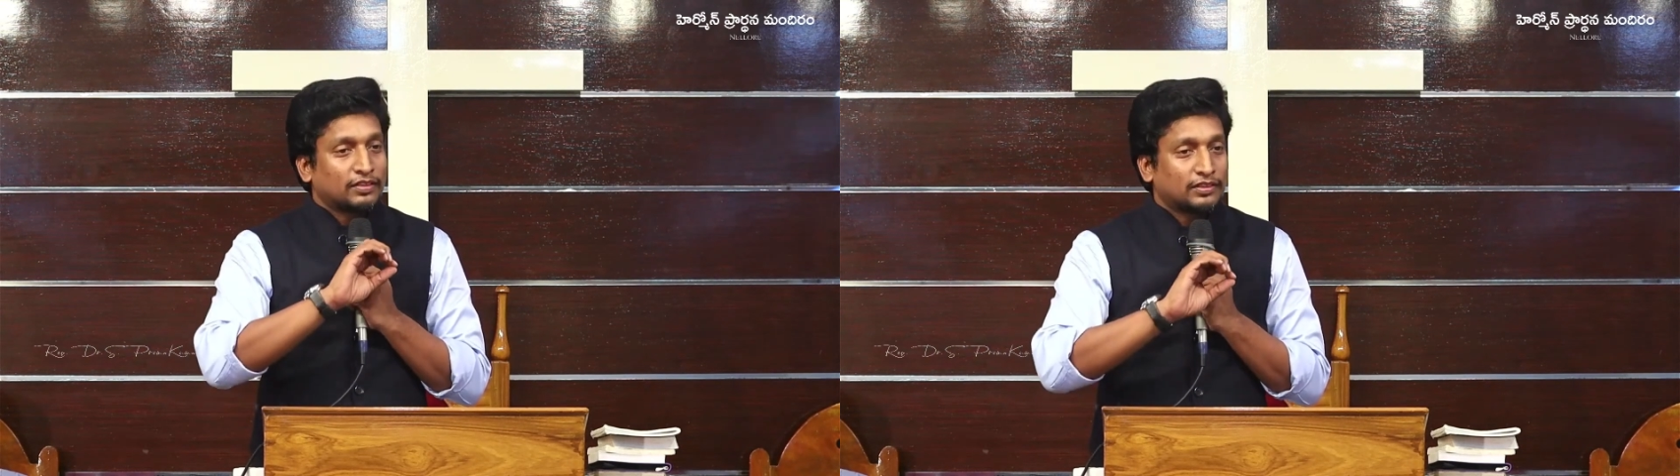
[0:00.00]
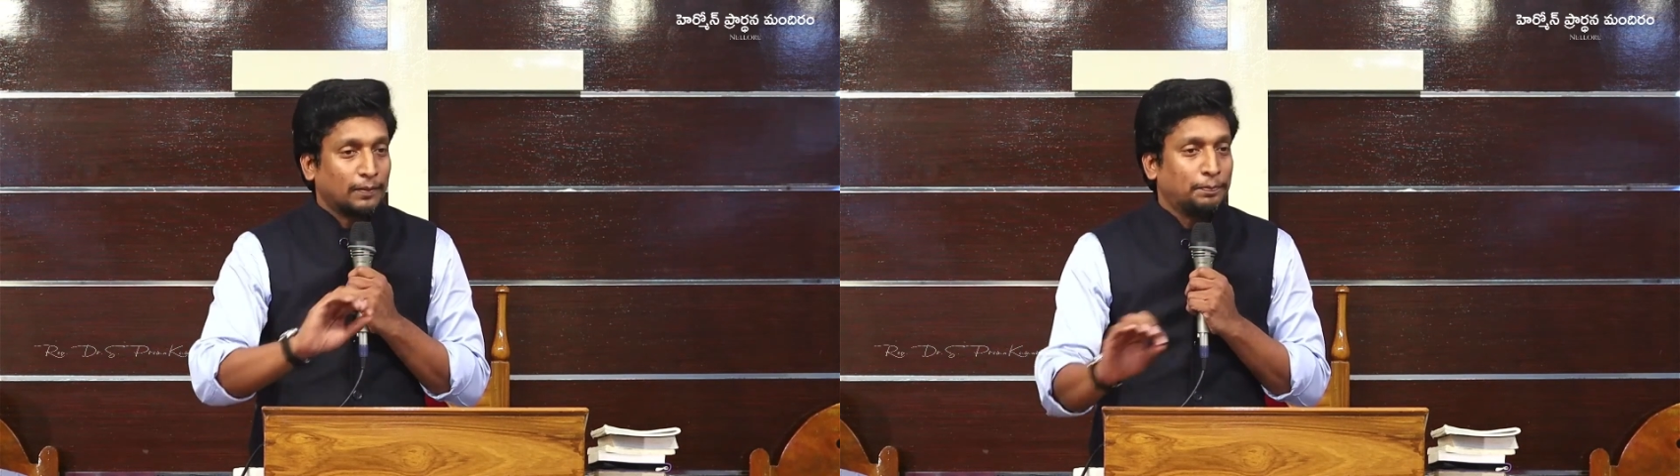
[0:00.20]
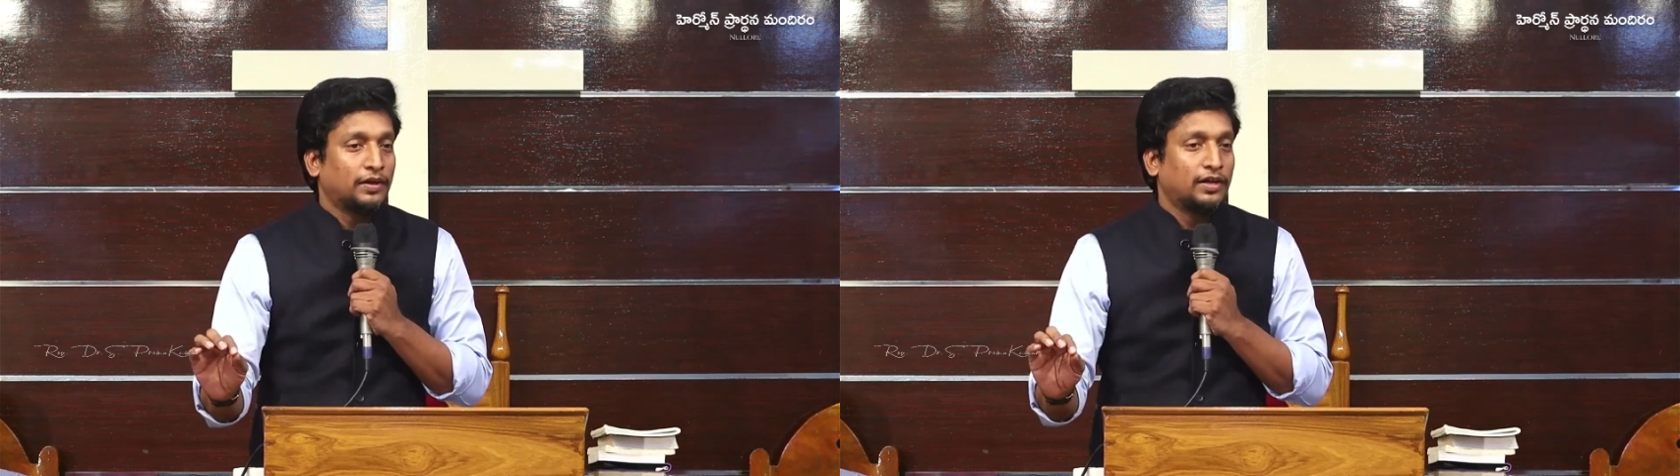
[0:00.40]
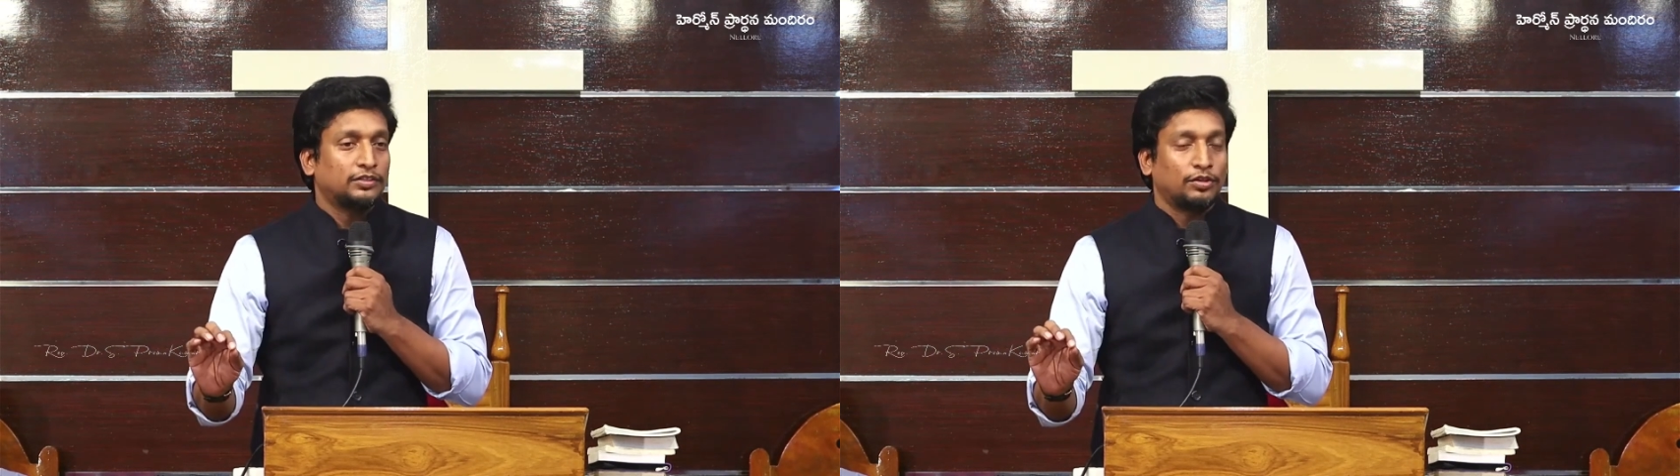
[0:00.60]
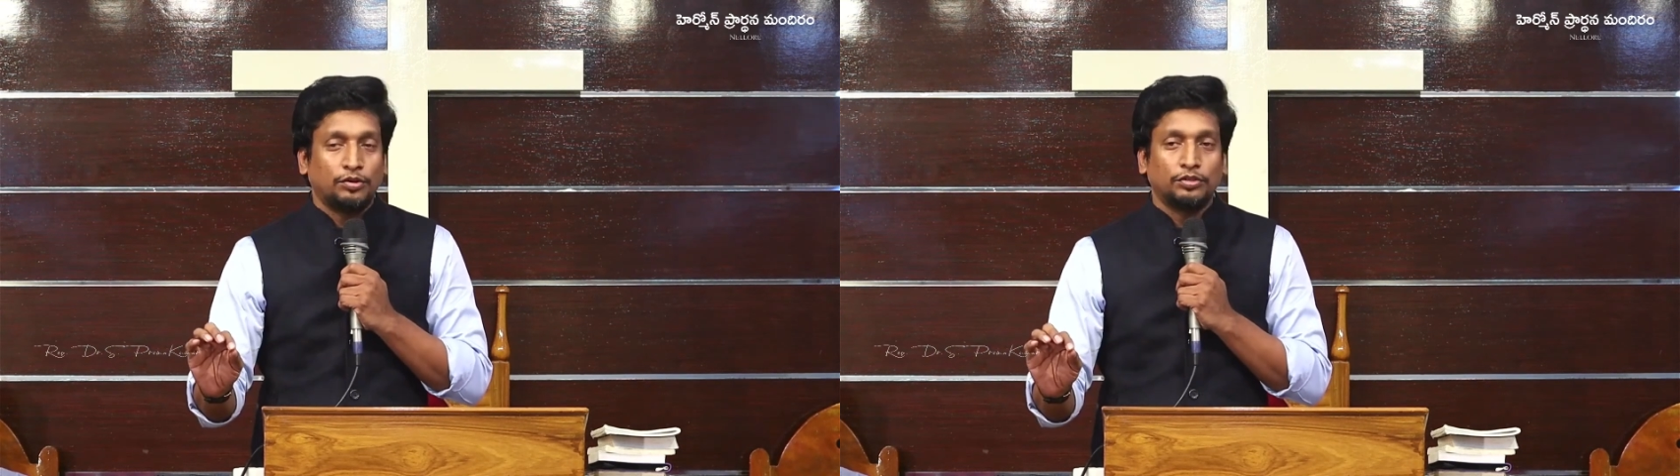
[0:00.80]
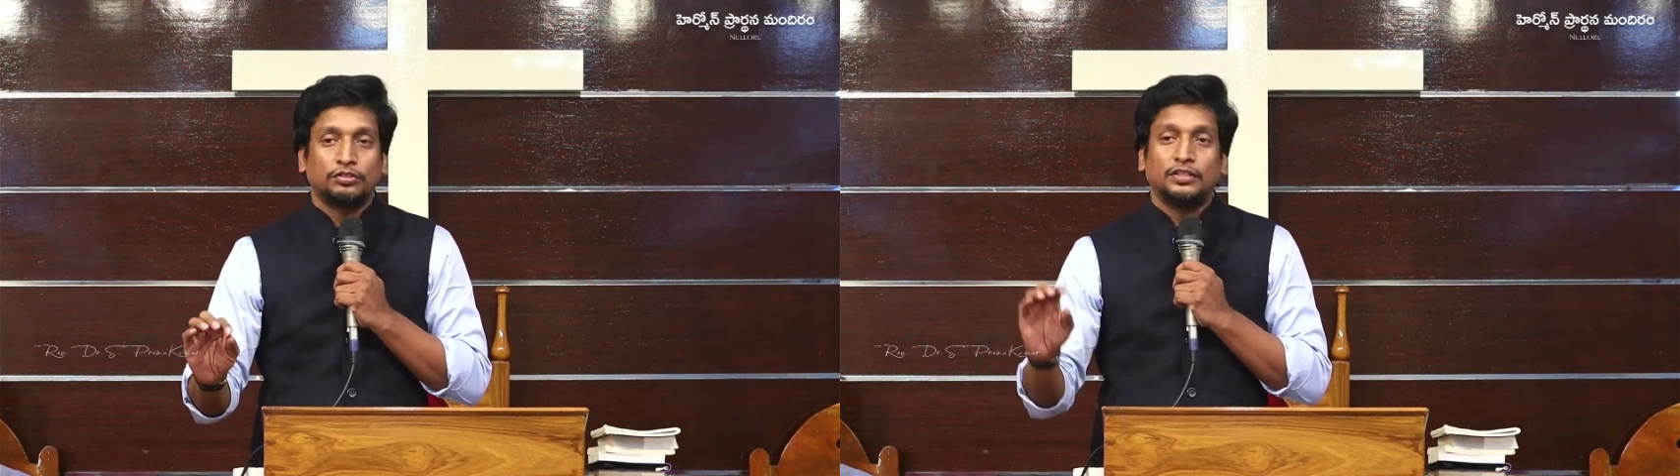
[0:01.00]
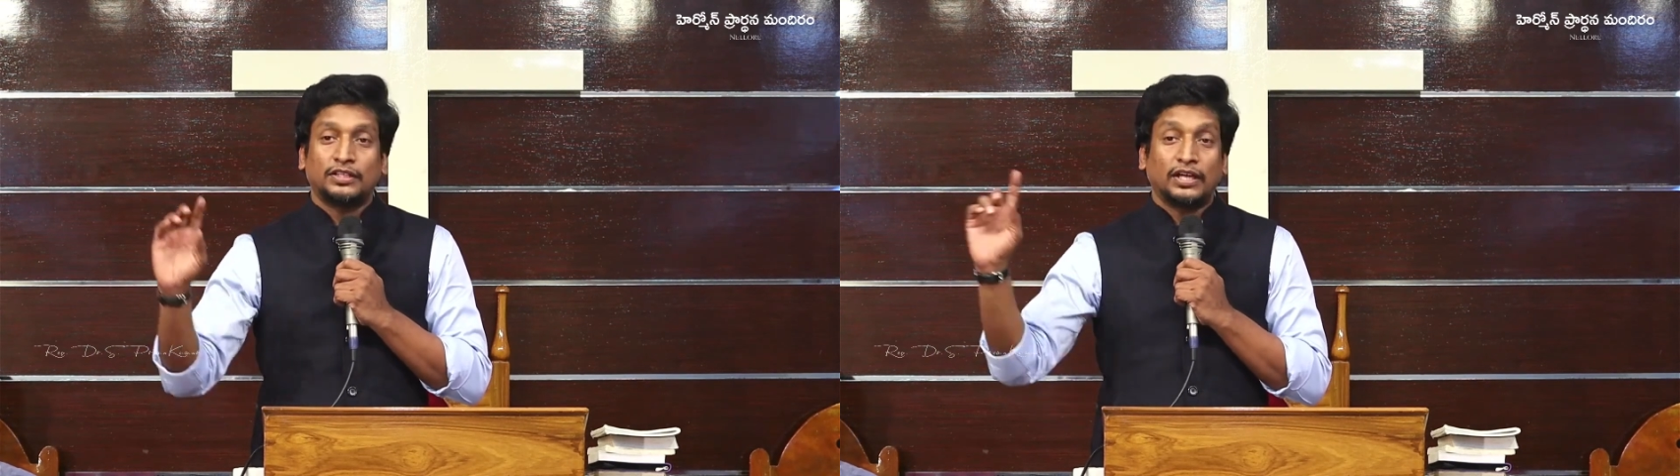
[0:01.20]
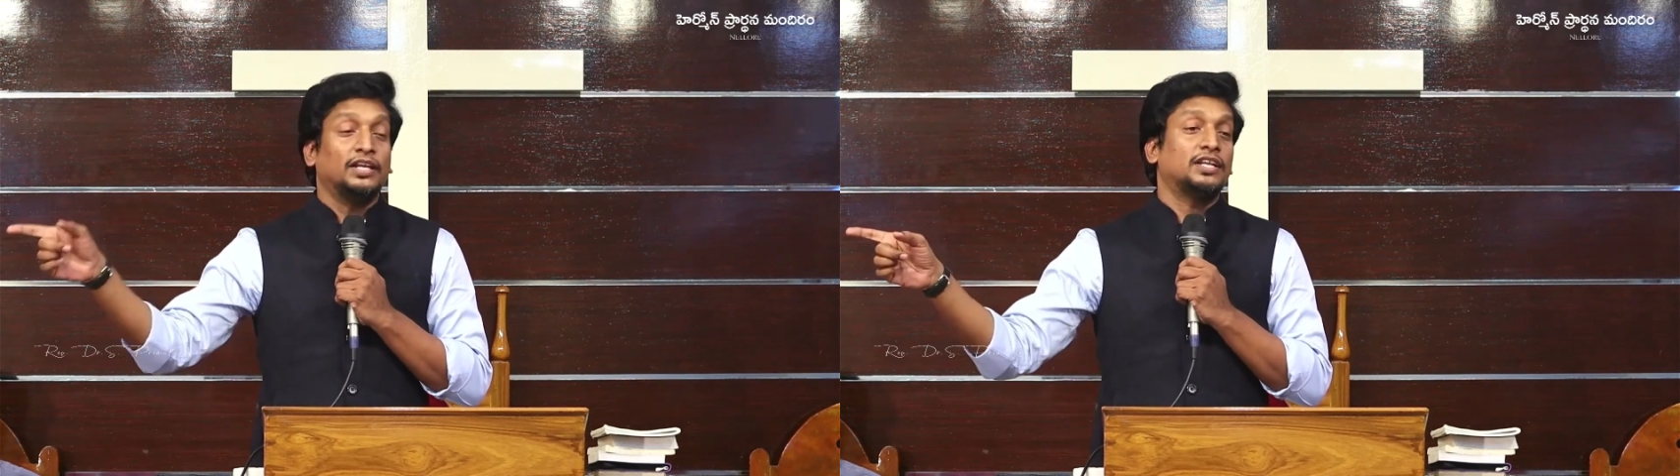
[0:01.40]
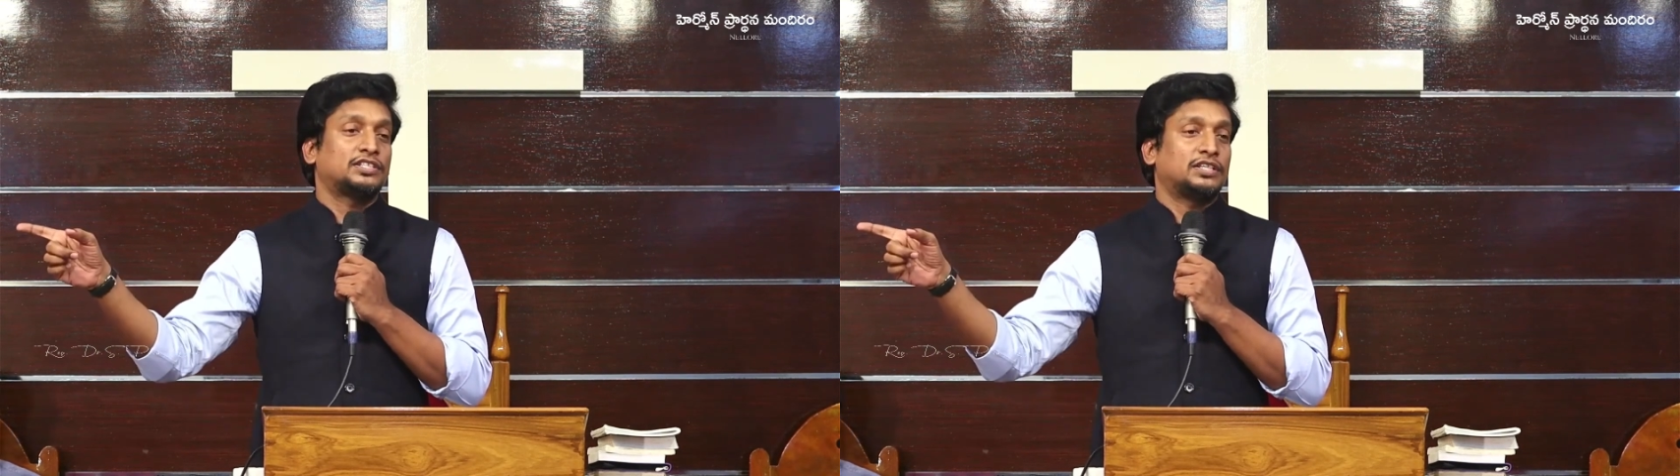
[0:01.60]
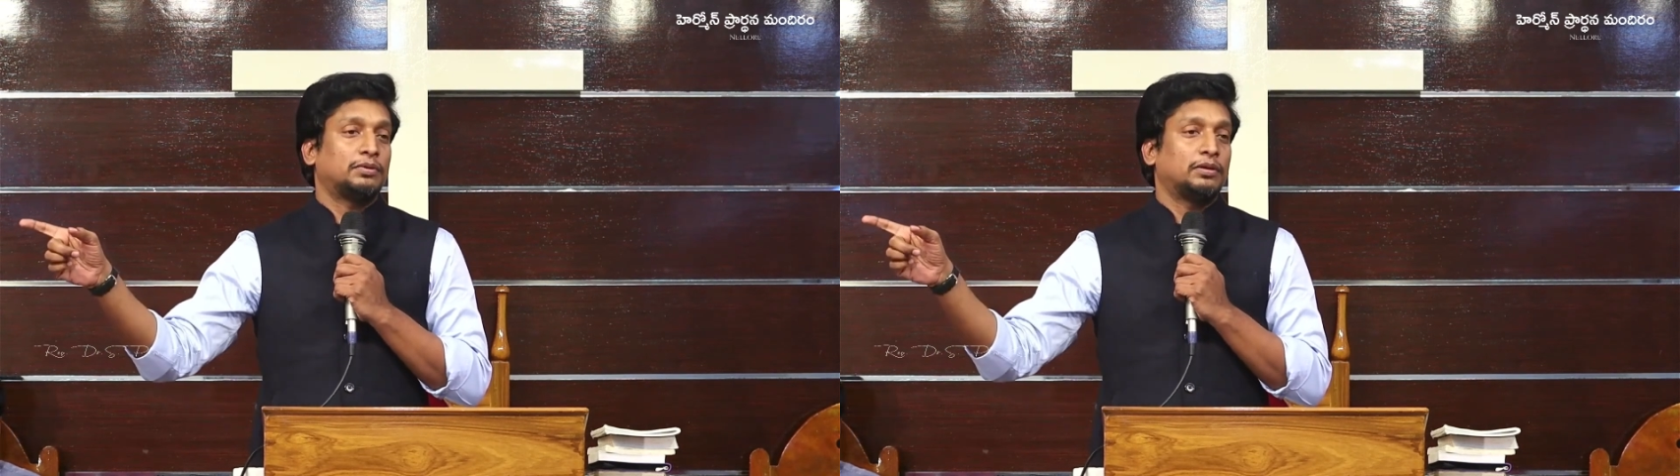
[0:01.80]
తప్పక దొరుకుతుంది తగిన
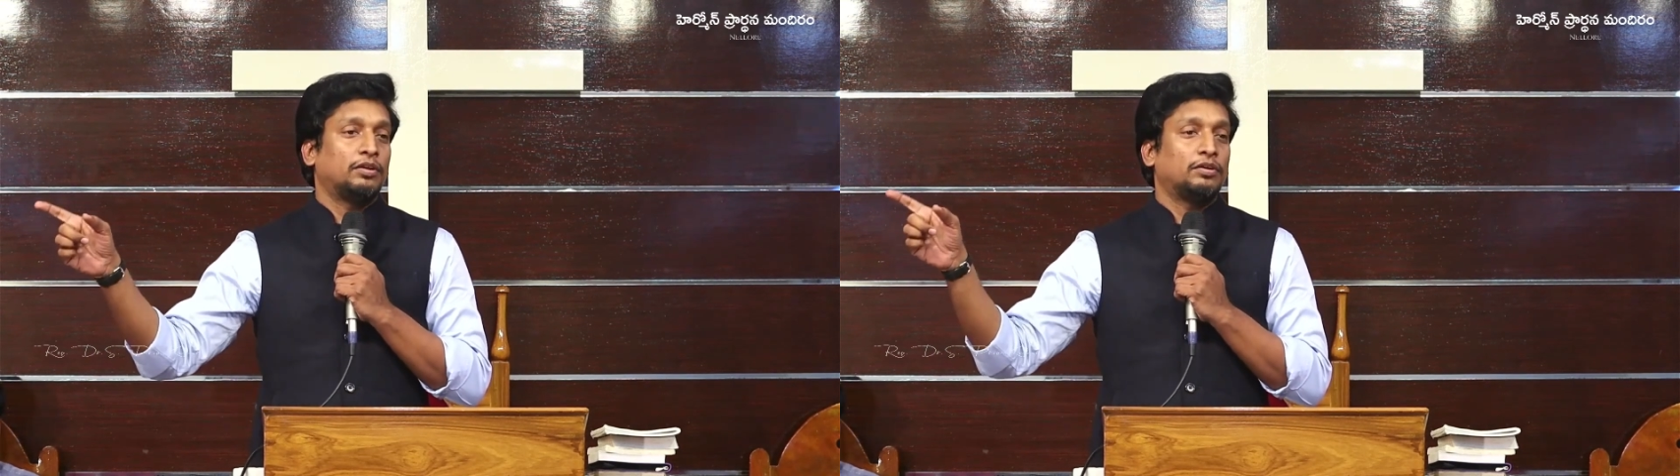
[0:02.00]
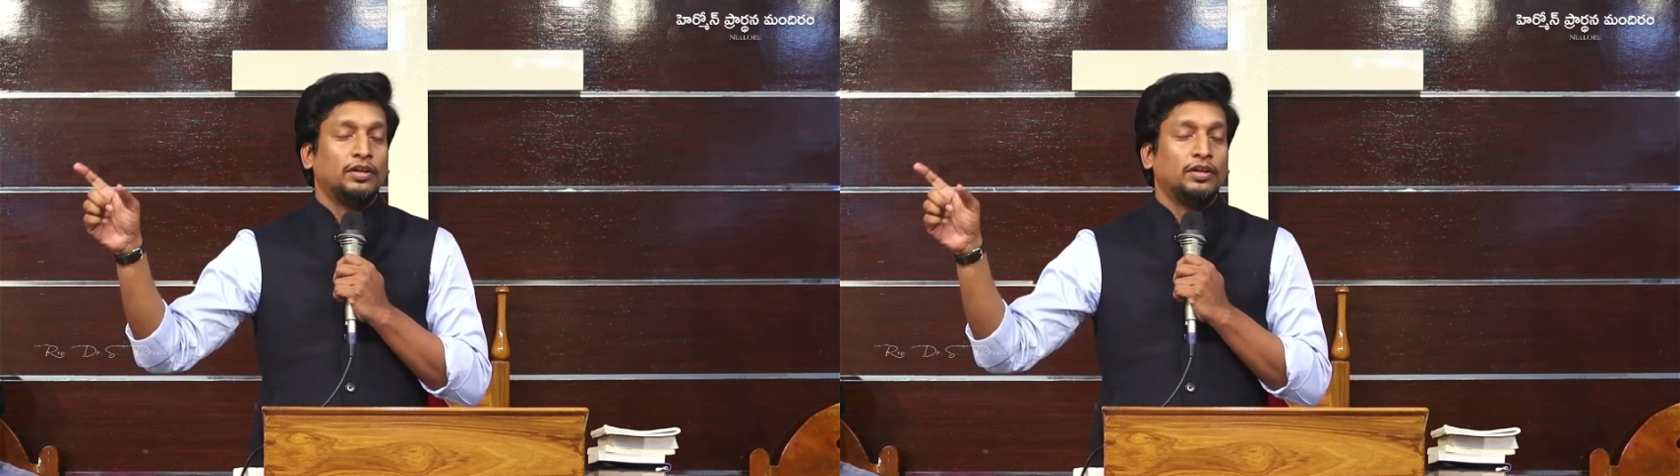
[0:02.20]
సమయంలో